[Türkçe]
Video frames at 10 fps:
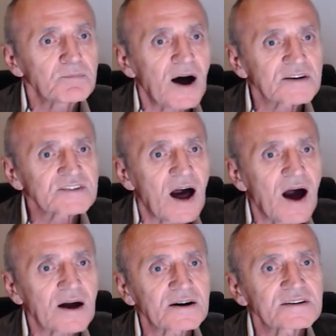bazı
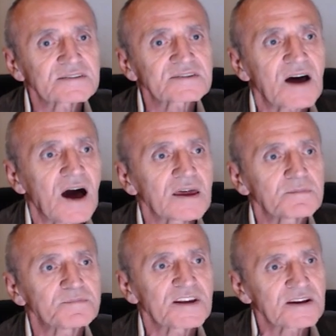hak
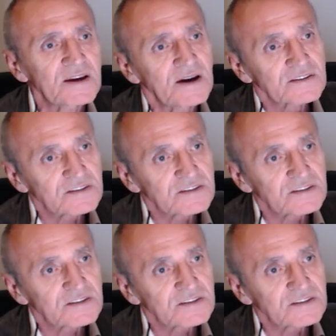sahipleri